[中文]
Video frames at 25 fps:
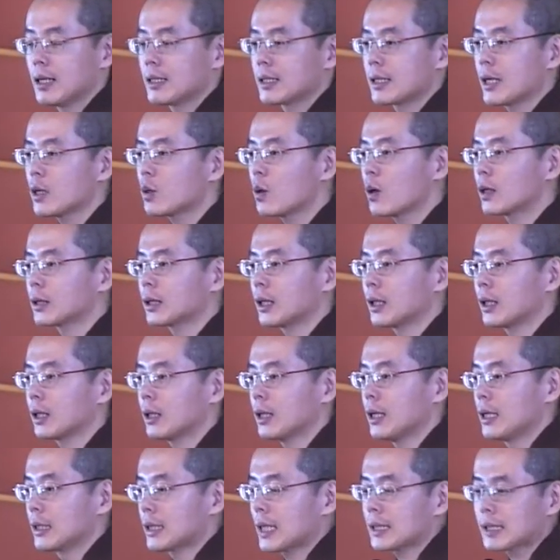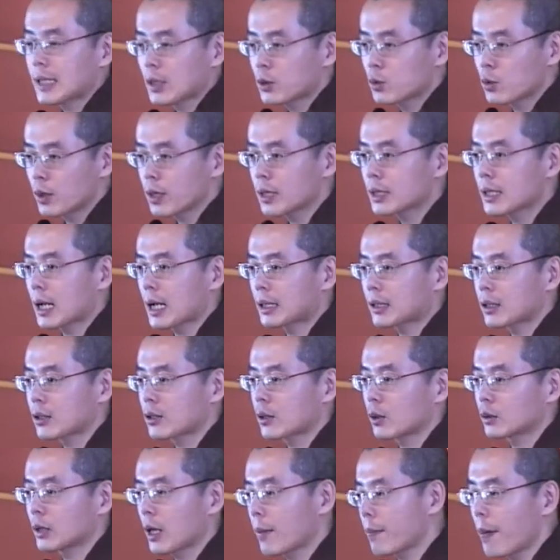结果呢，他在追杀的
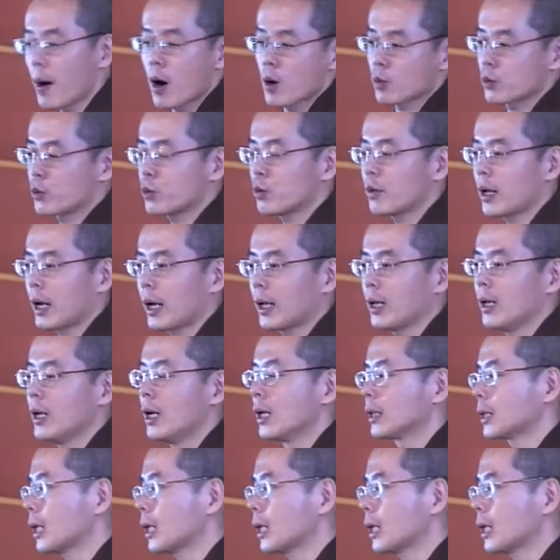时候，他跑出来，